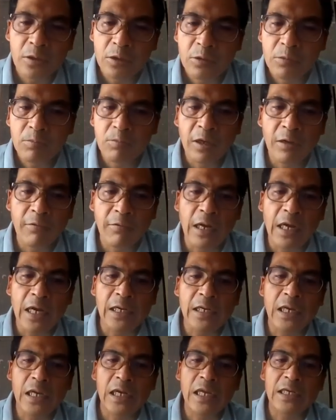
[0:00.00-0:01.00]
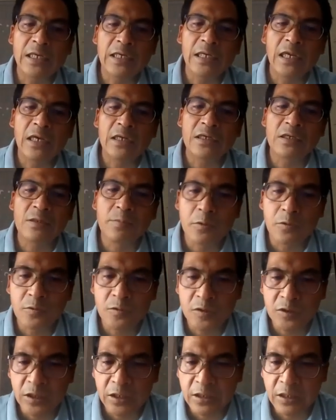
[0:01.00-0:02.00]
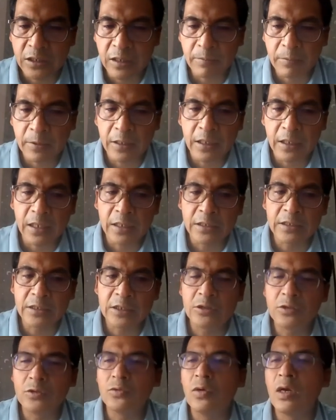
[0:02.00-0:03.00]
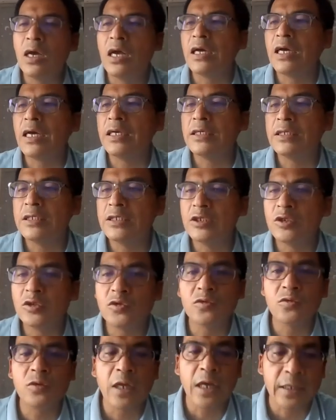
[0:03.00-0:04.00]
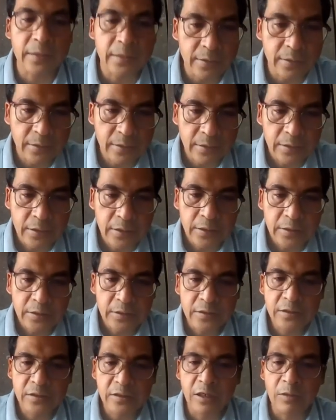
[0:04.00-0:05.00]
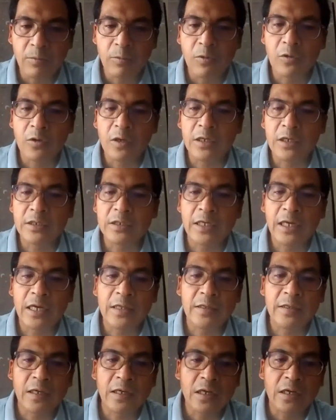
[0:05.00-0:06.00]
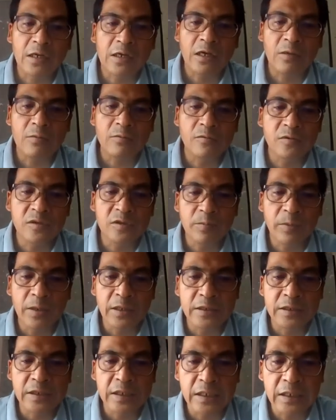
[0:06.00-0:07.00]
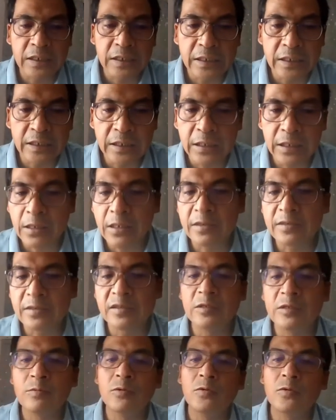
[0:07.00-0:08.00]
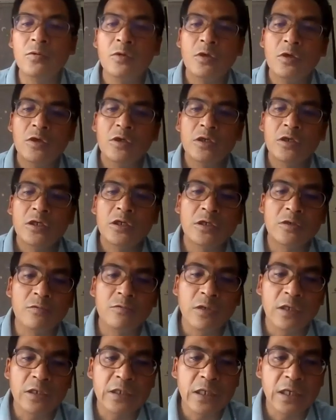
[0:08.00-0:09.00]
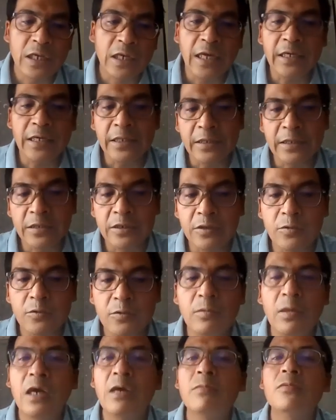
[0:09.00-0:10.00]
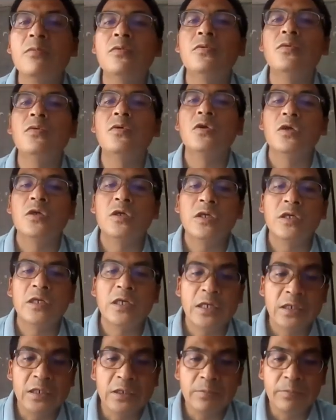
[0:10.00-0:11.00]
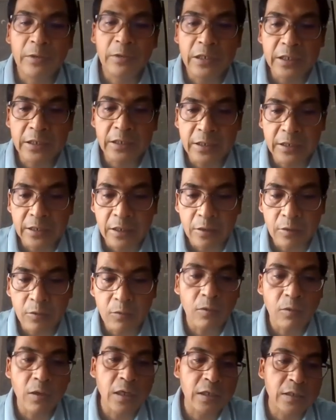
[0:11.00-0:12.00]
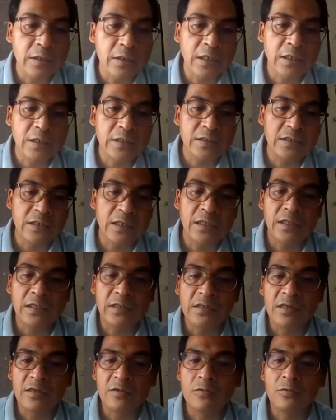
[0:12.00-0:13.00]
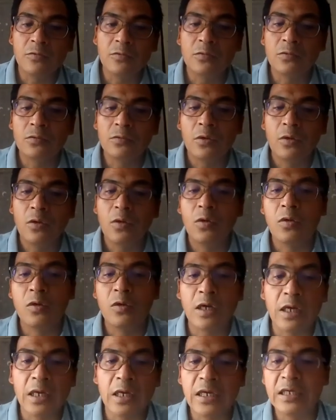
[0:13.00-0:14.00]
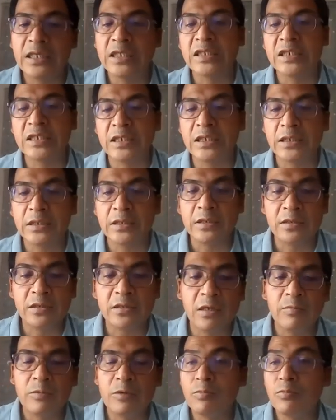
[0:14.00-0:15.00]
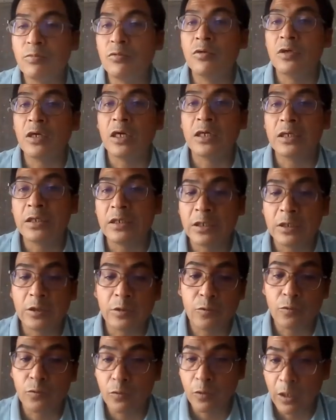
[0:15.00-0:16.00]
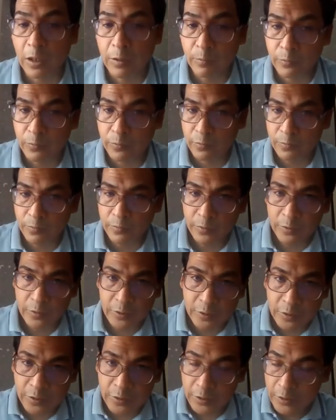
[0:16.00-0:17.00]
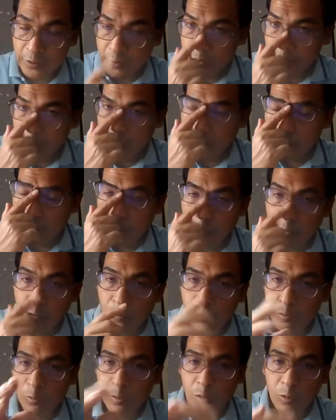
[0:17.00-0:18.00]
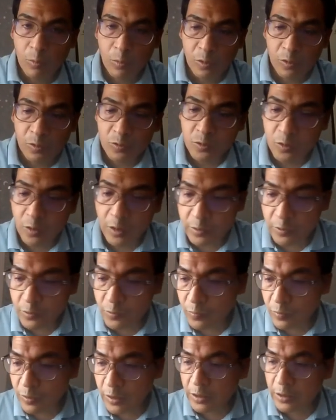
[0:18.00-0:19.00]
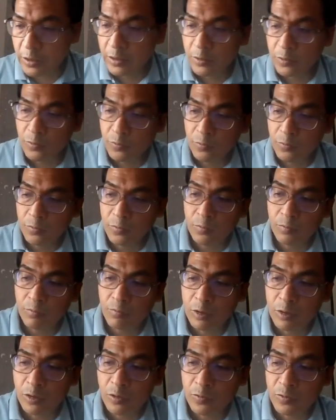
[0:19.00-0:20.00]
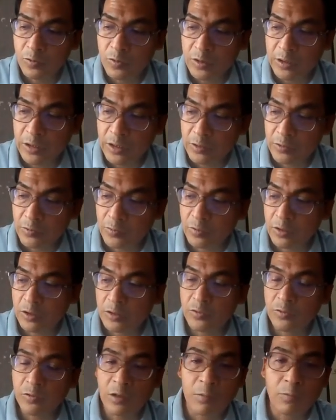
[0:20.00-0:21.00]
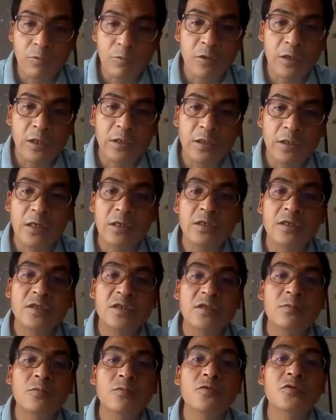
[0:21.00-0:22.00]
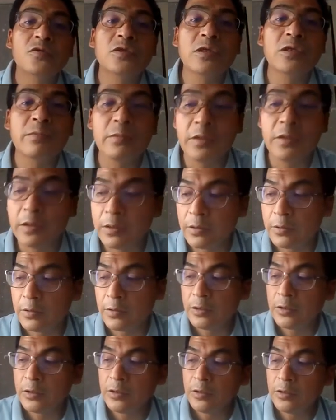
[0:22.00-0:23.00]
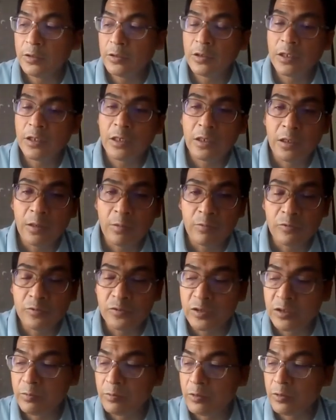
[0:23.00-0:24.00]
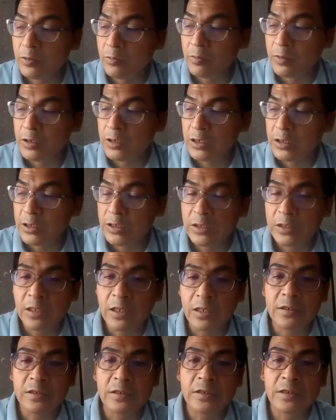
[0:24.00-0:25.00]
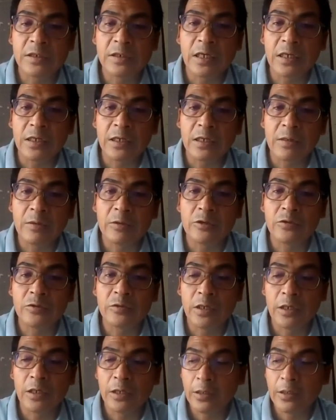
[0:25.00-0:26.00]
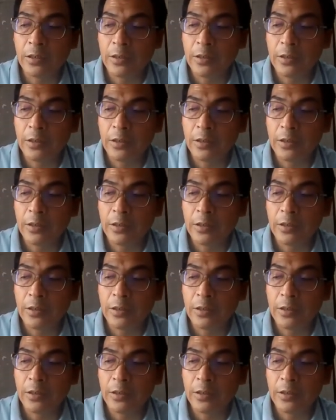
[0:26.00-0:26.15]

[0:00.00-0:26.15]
bahwa anak laki-laki berusia delapan hari itu akan disunat setiap orang di antara kamu sepanjang generasimu, keduanya lahir di rumahmu dan dibeli dengan uang dari salah satu orang asing tetapi bukan keturunanmu. Kalau ngomong-ngomong soal sunat itu menurut saya sunat juga bukan tradisi muslim ya. Karena muslim itu menjadi tradisi karena juga